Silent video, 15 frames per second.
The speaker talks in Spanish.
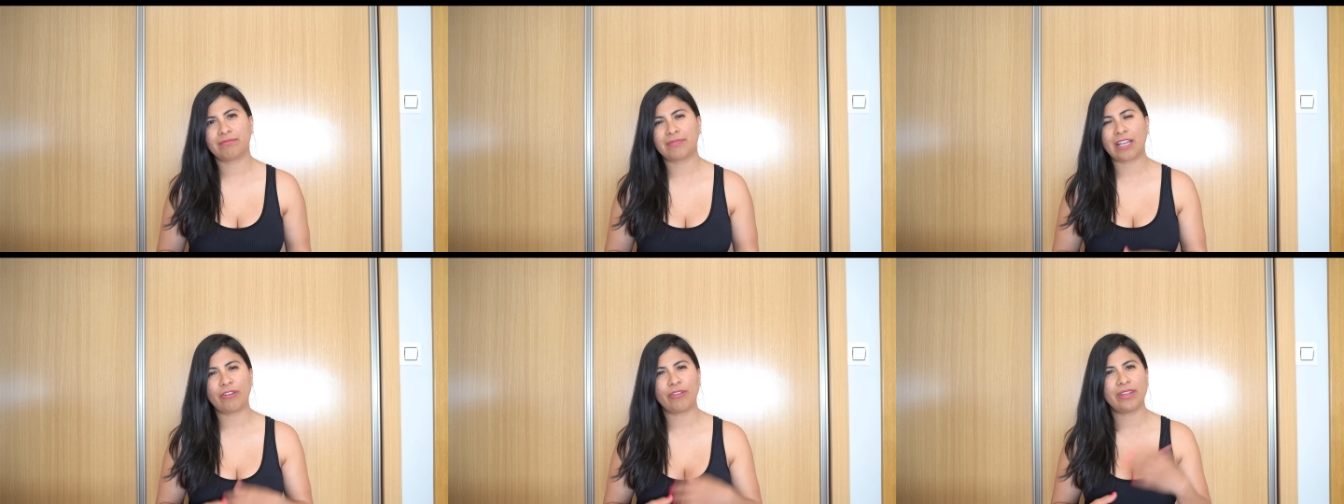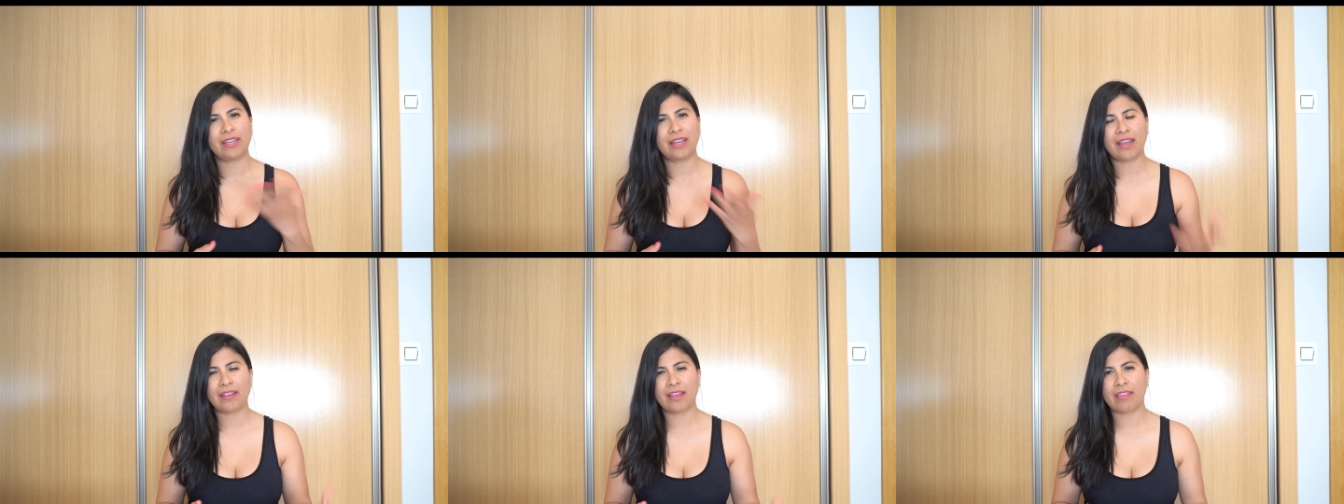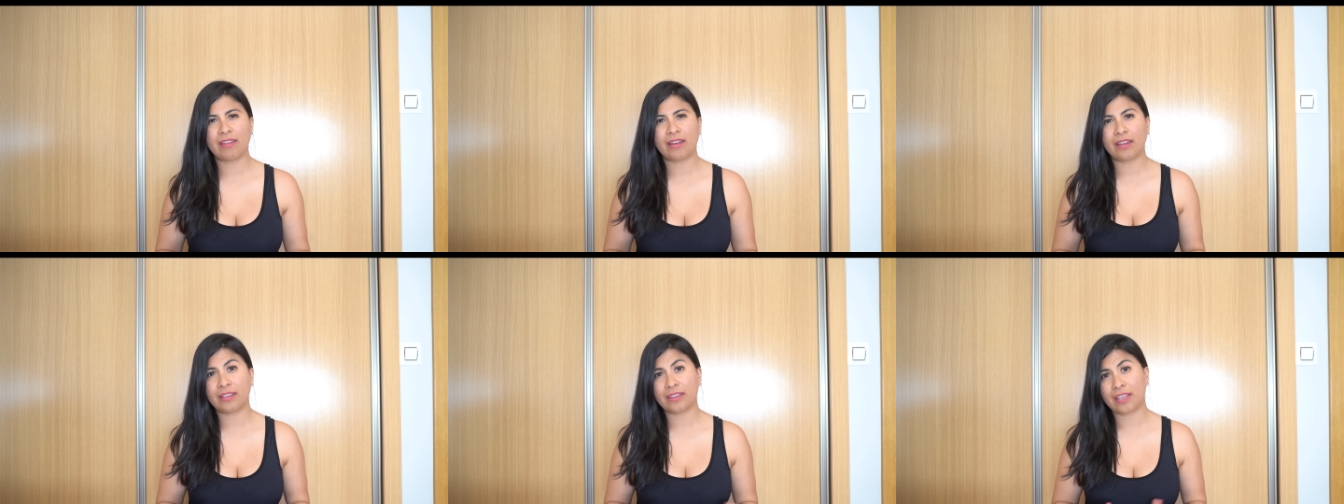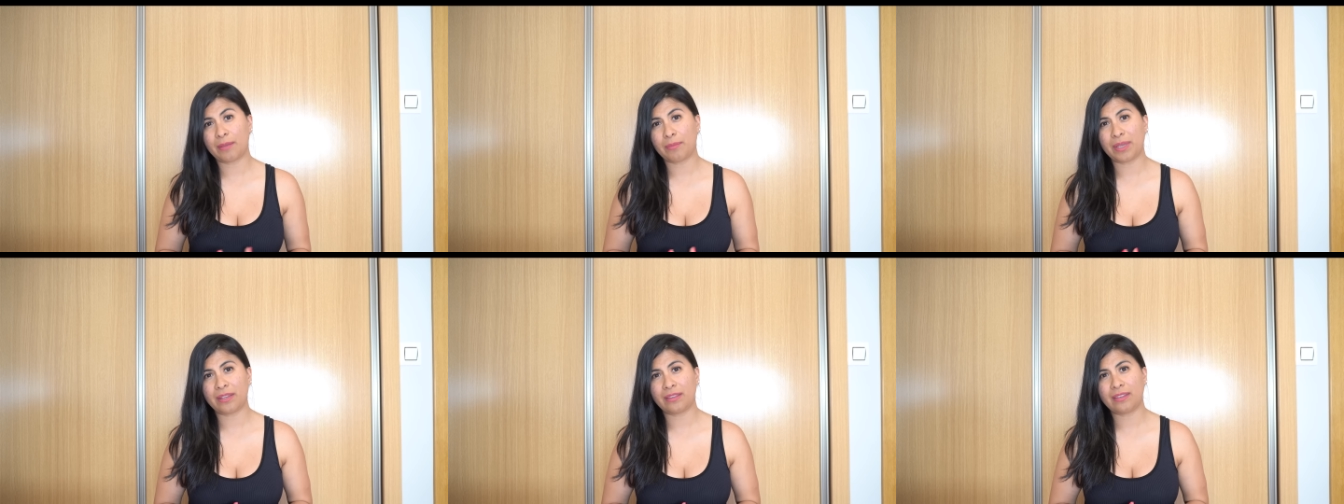te lo diga ella
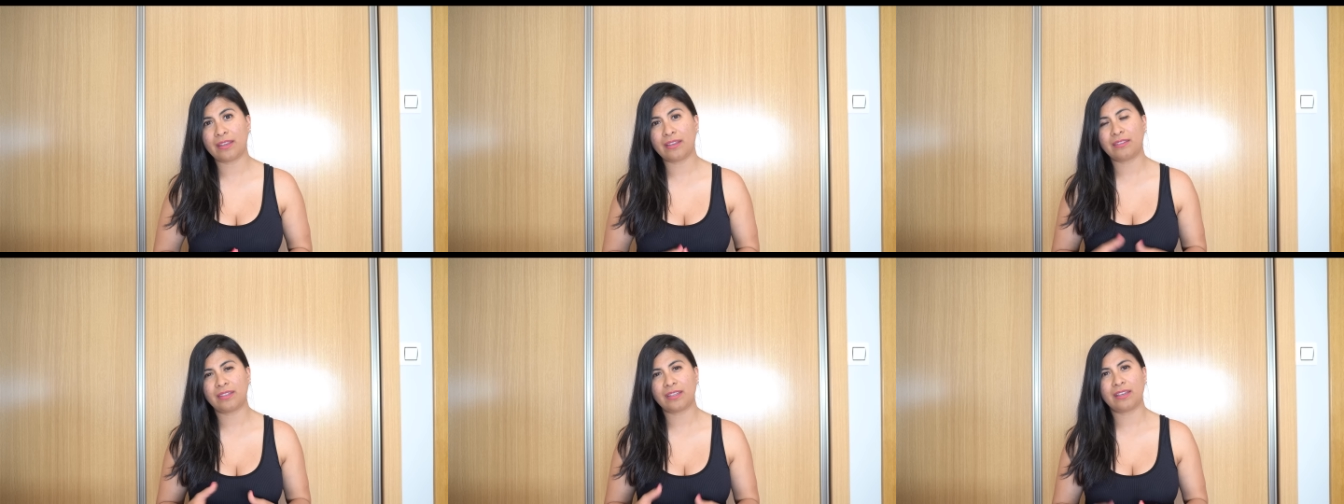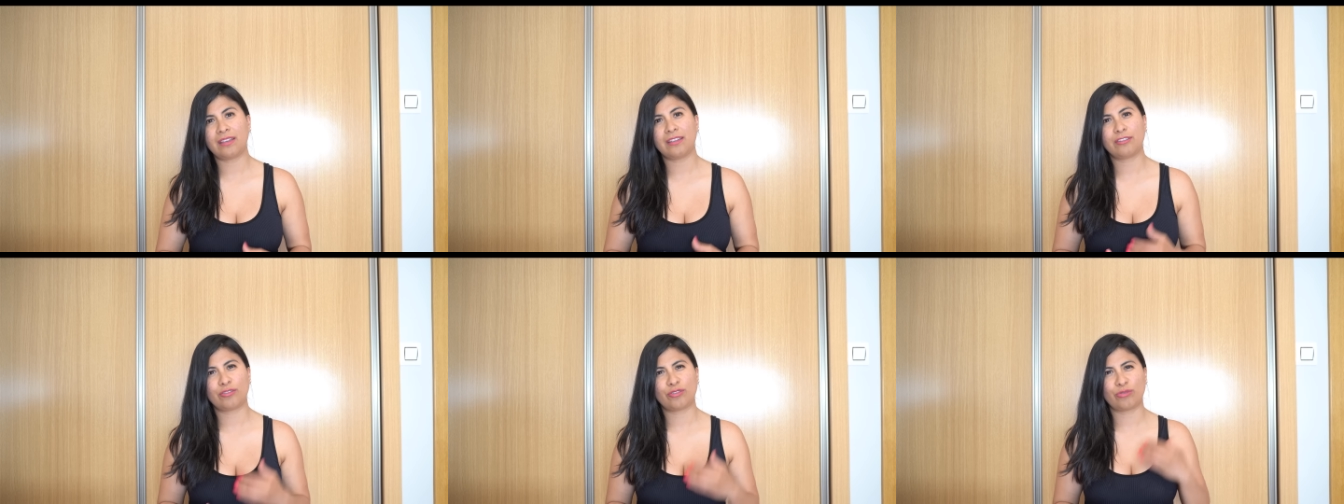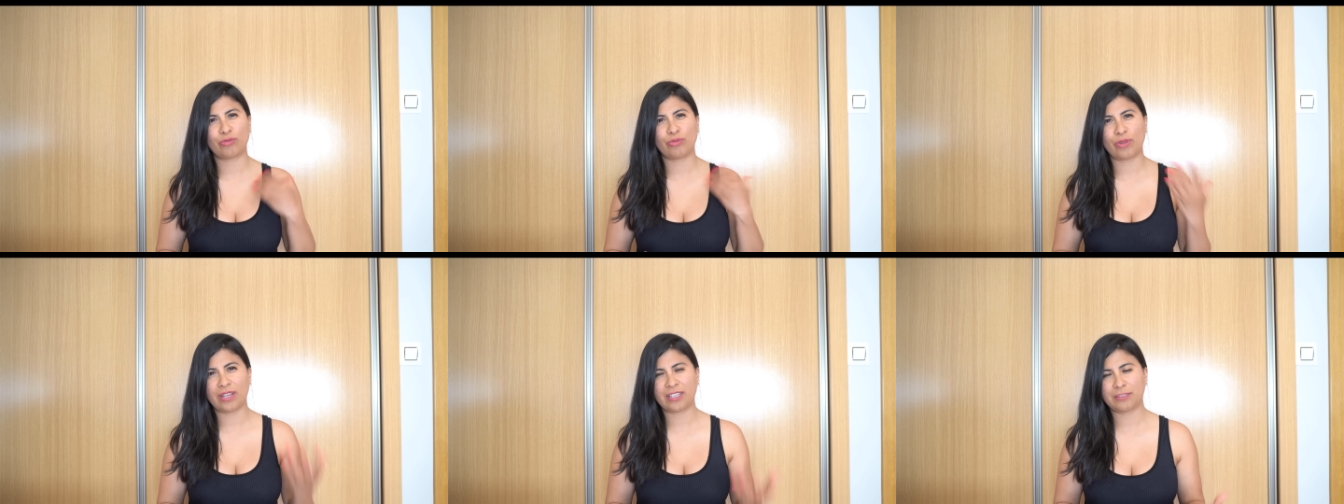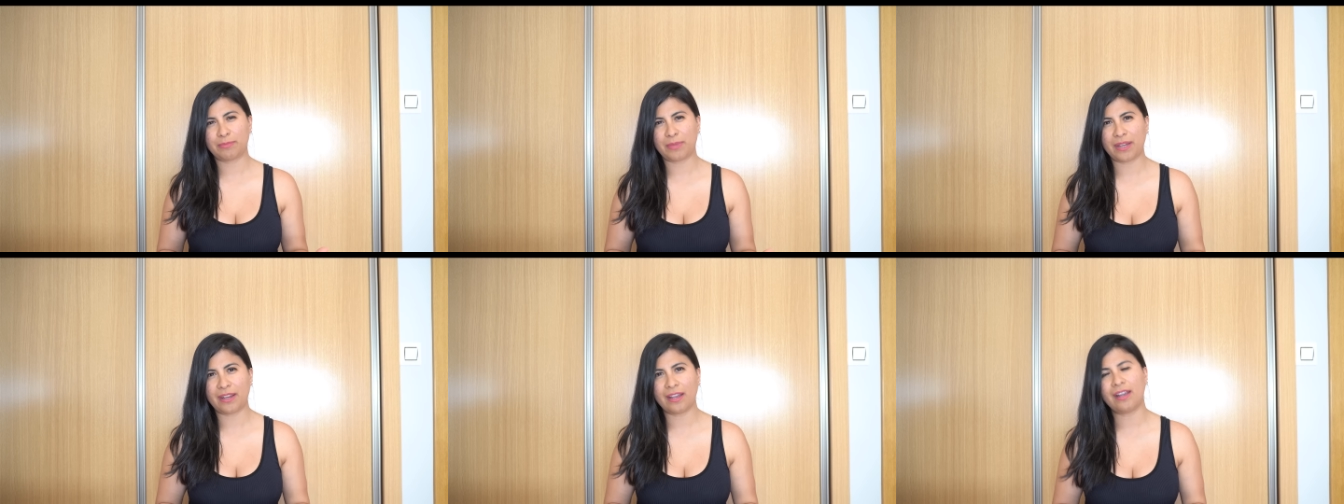directamente si es tu
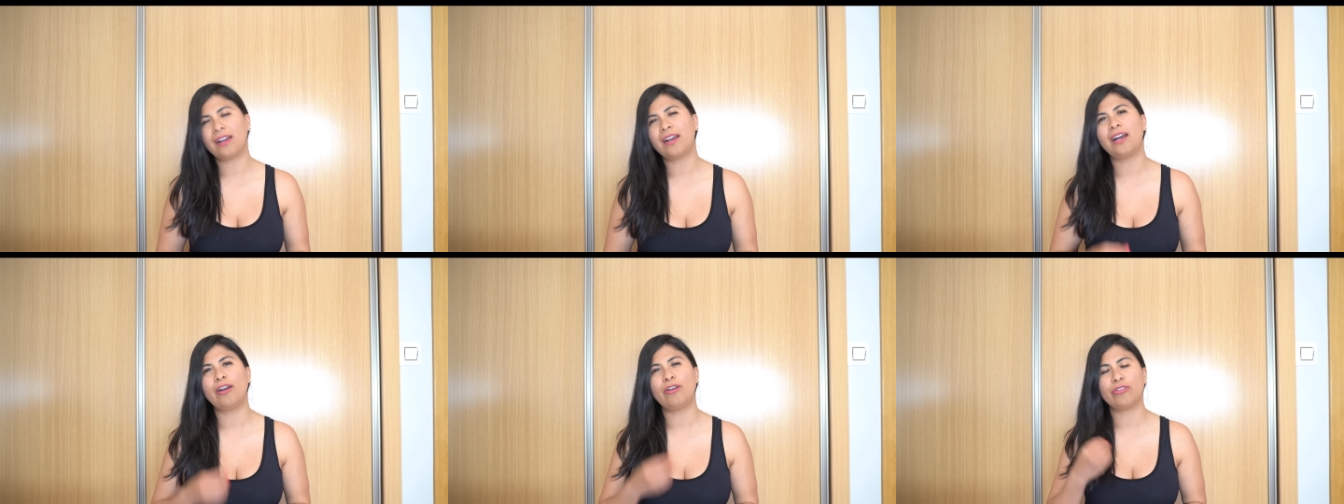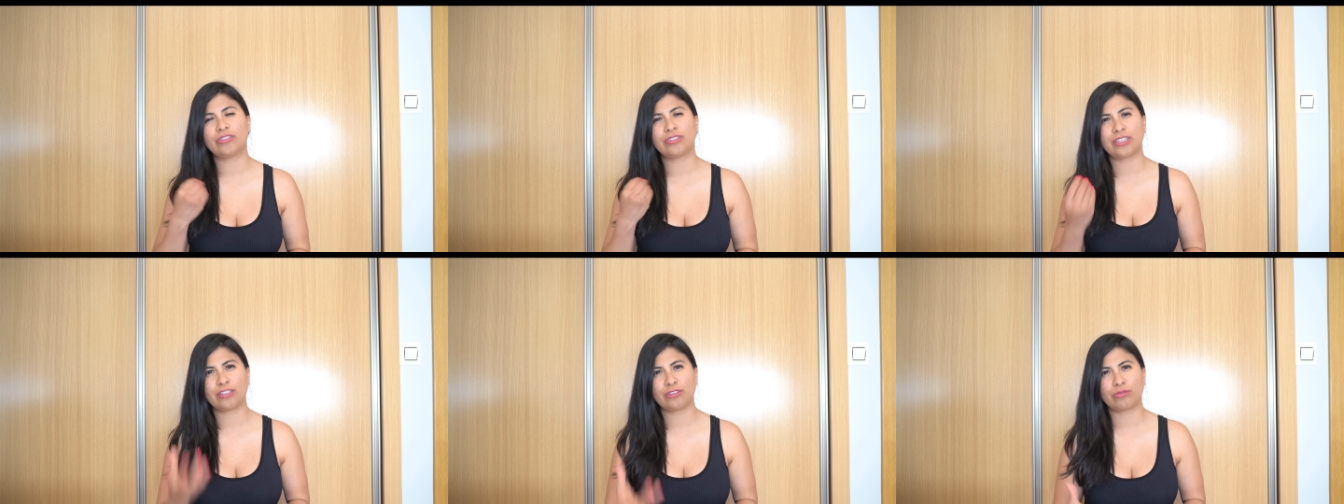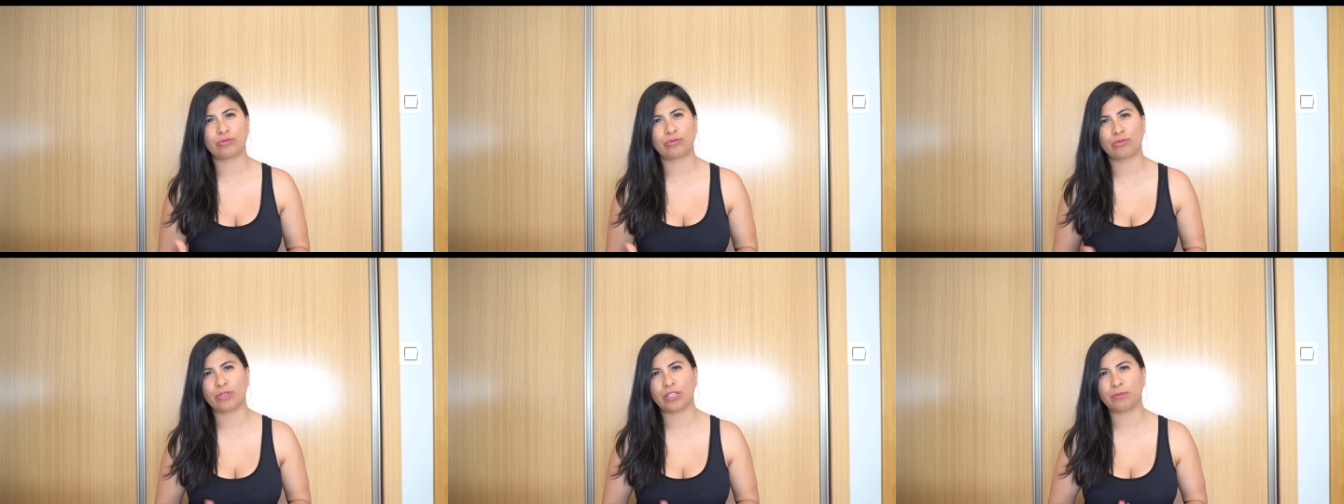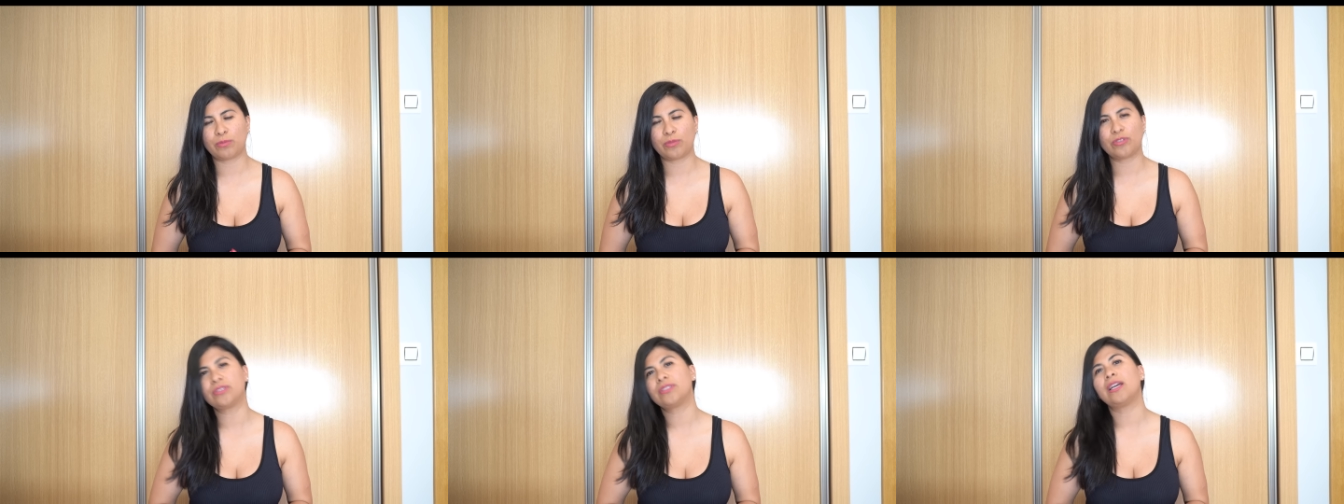expareja o si es tu
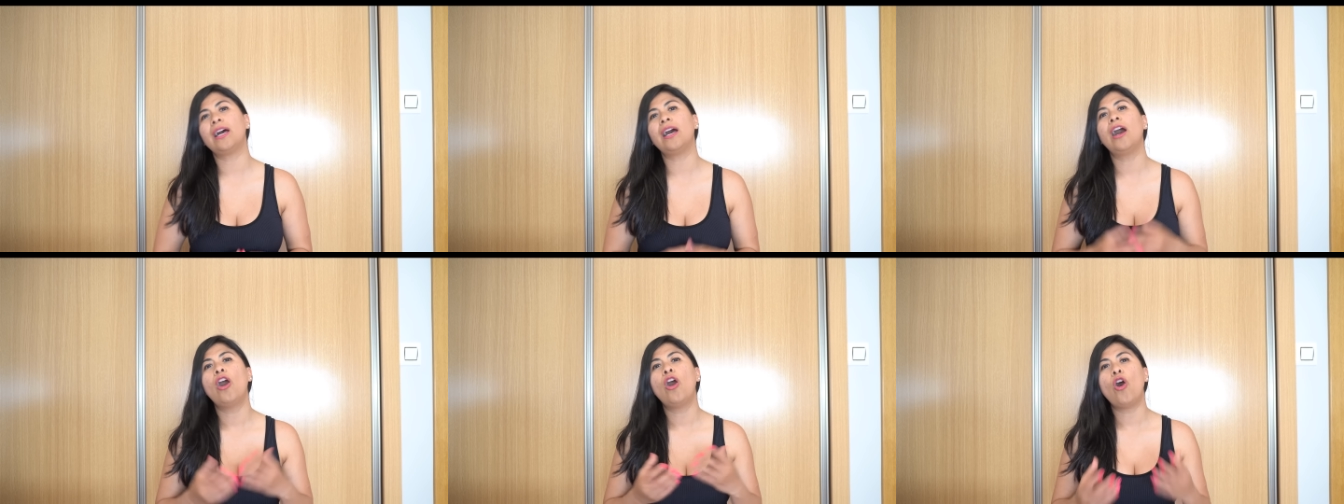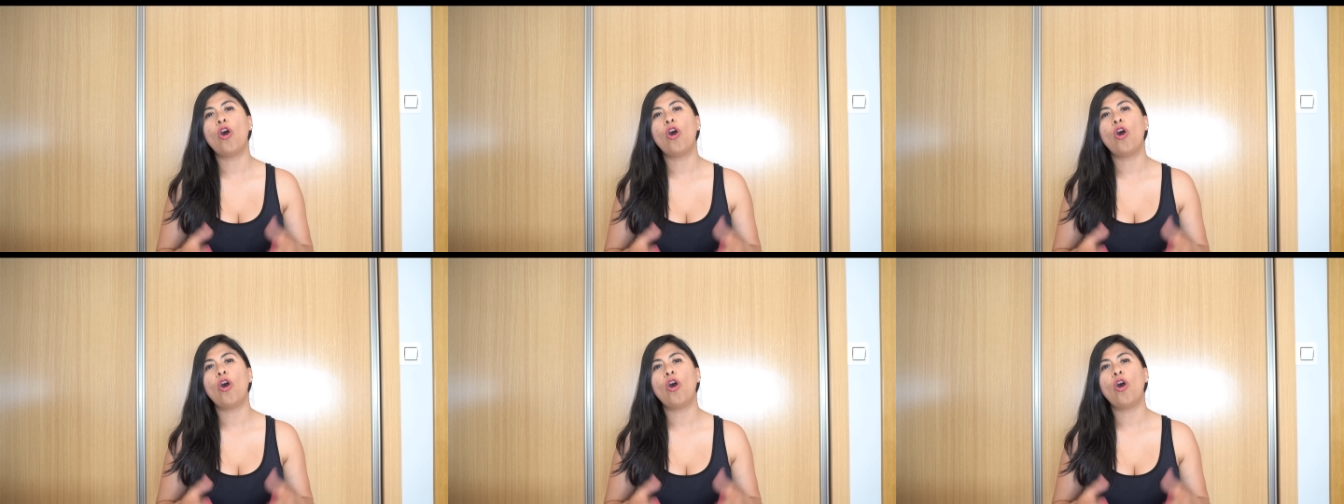esposa